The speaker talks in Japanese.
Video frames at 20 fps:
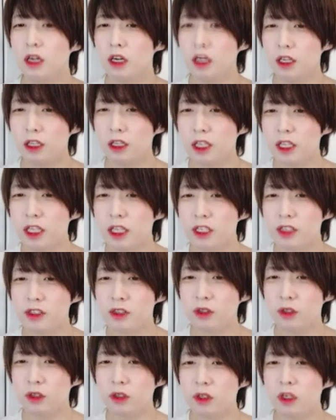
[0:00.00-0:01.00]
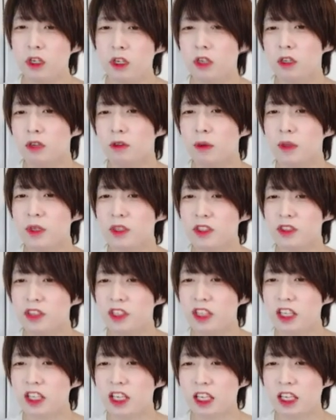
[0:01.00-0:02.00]
はい、リリース後、ファミ
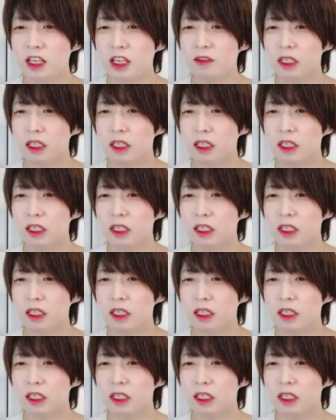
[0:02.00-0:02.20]
通電撃